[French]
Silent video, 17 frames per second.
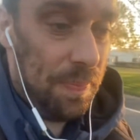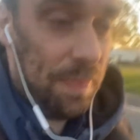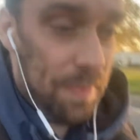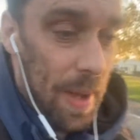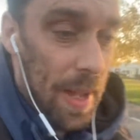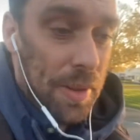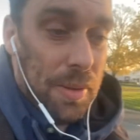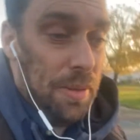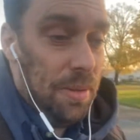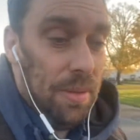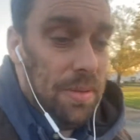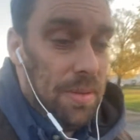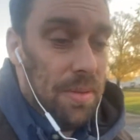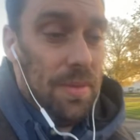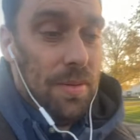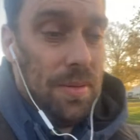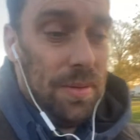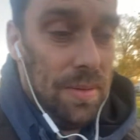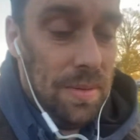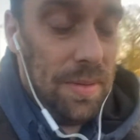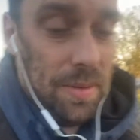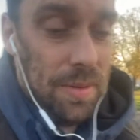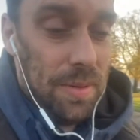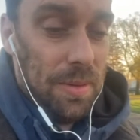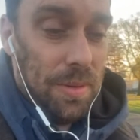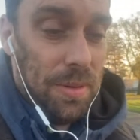bah,
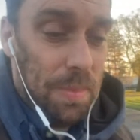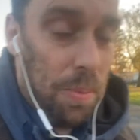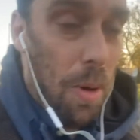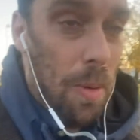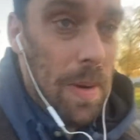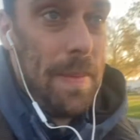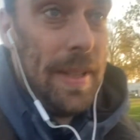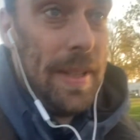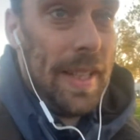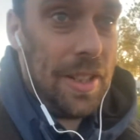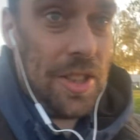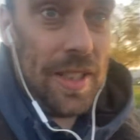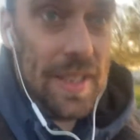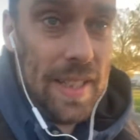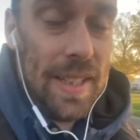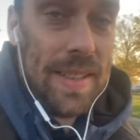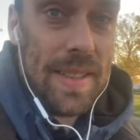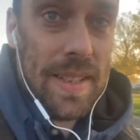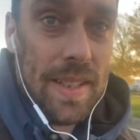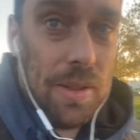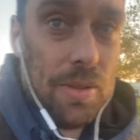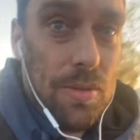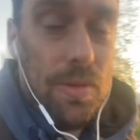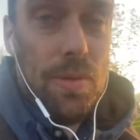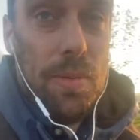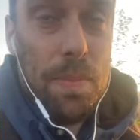problèmes énergétiques, c'est-à-dire
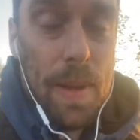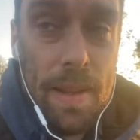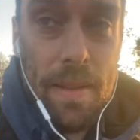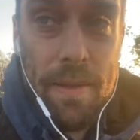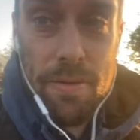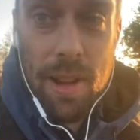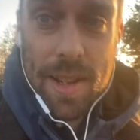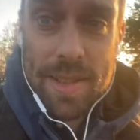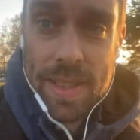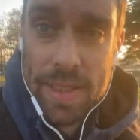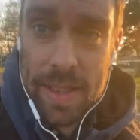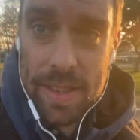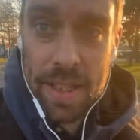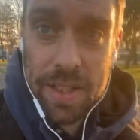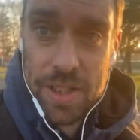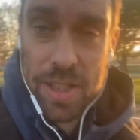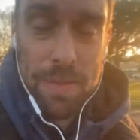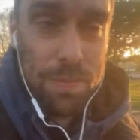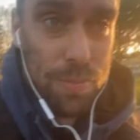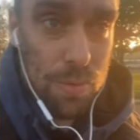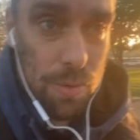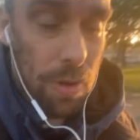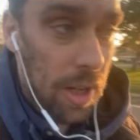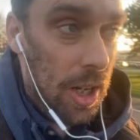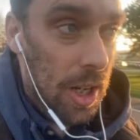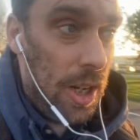de ne pas avoir assez d'énergie pour
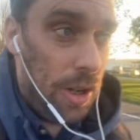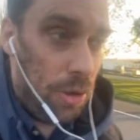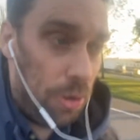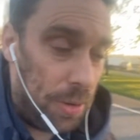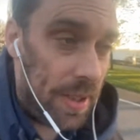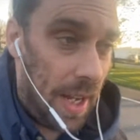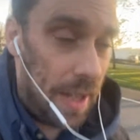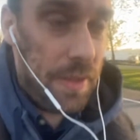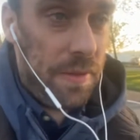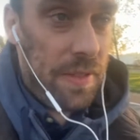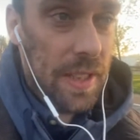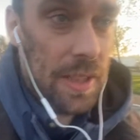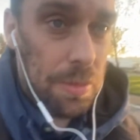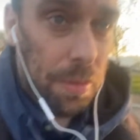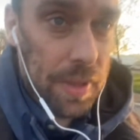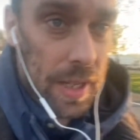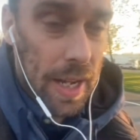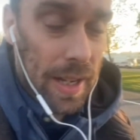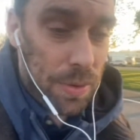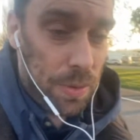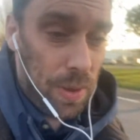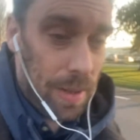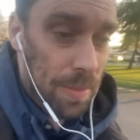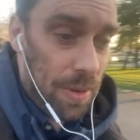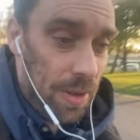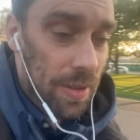le train de vie qu'on a
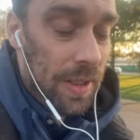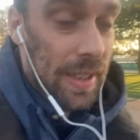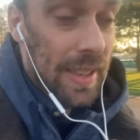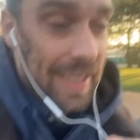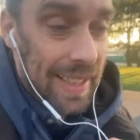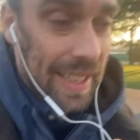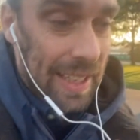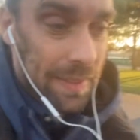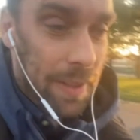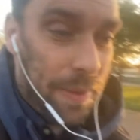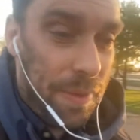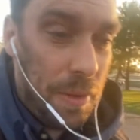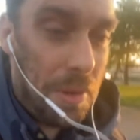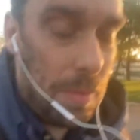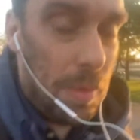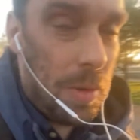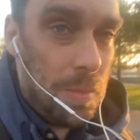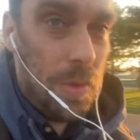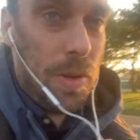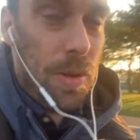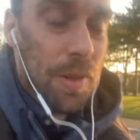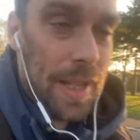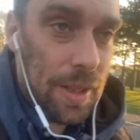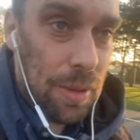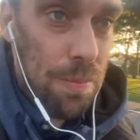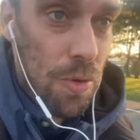actuellement, il va falloir un moment
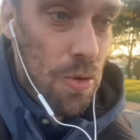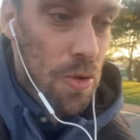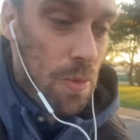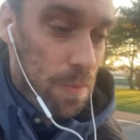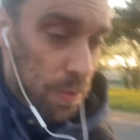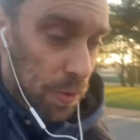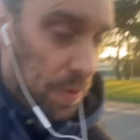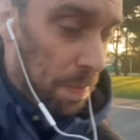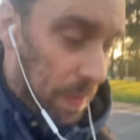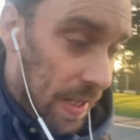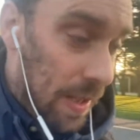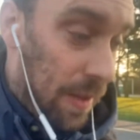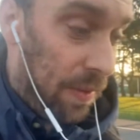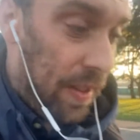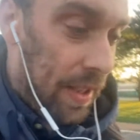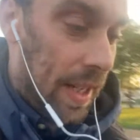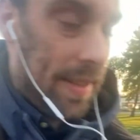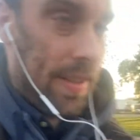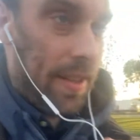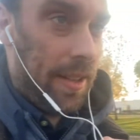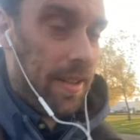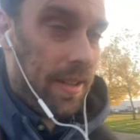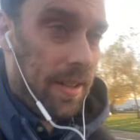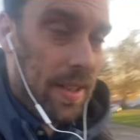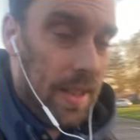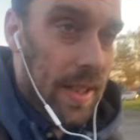être beaucoup plus planificateur
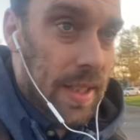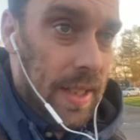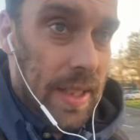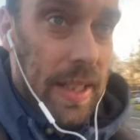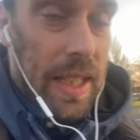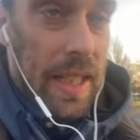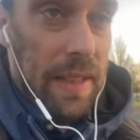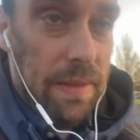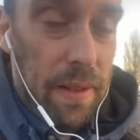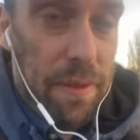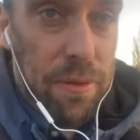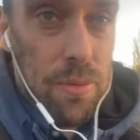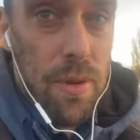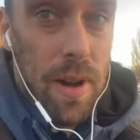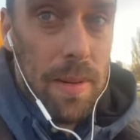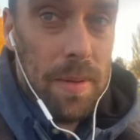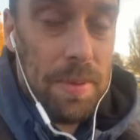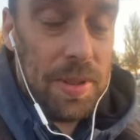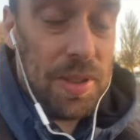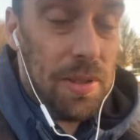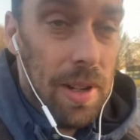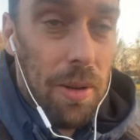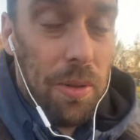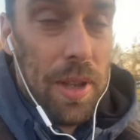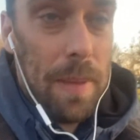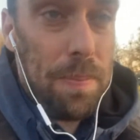il va falloir... Parce que là,
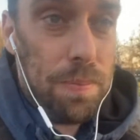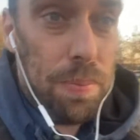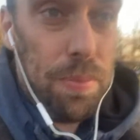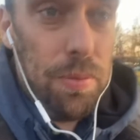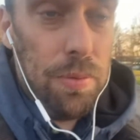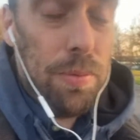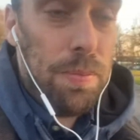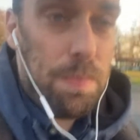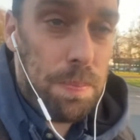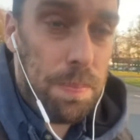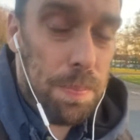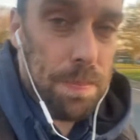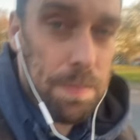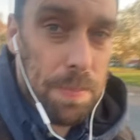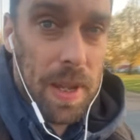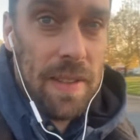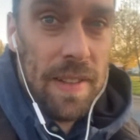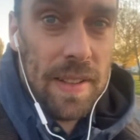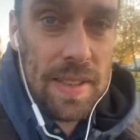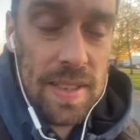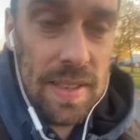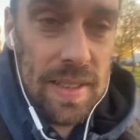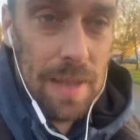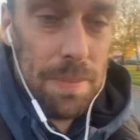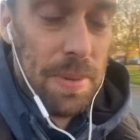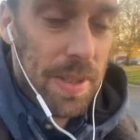on a pu
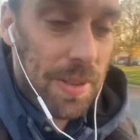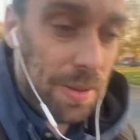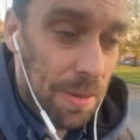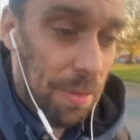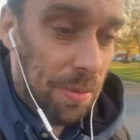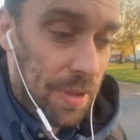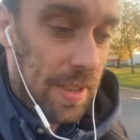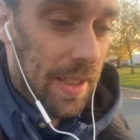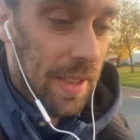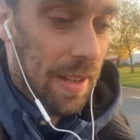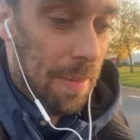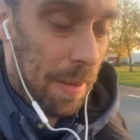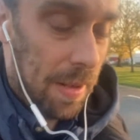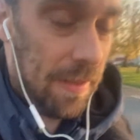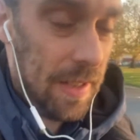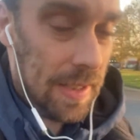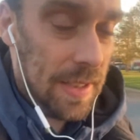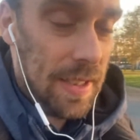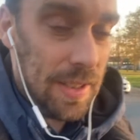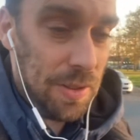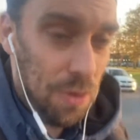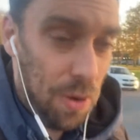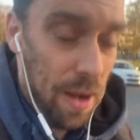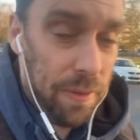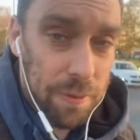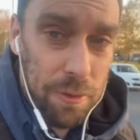privatiser parce qu'on était dans la
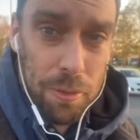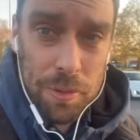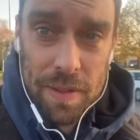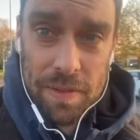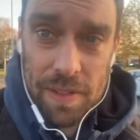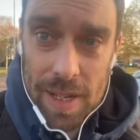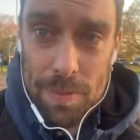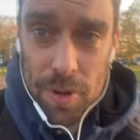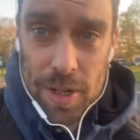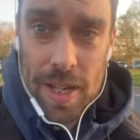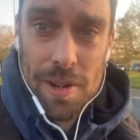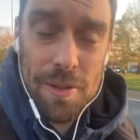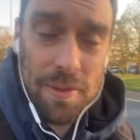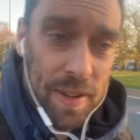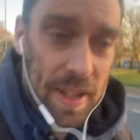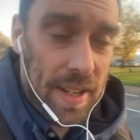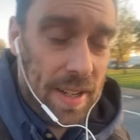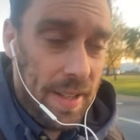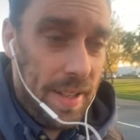privatisation à fond, on avait les moyens de le faire.